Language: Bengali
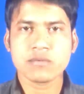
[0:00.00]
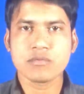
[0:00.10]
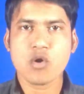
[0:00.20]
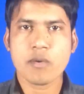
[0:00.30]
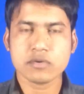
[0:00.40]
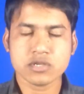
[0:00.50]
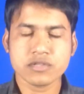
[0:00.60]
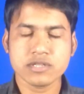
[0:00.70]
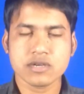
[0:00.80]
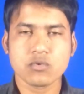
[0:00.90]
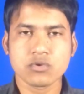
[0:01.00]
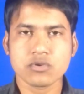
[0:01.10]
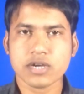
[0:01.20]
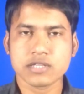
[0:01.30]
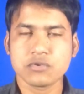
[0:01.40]
বলবো অমাবস্যা তিথিতে কোন কোন
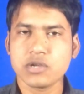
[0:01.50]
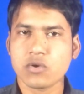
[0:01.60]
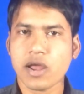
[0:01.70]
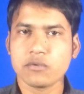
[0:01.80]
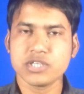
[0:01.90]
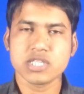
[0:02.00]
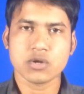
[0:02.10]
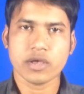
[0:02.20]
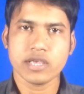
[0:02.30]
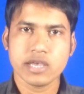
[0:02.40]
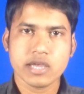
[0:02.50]
কাজগুলি করা উচিত নয়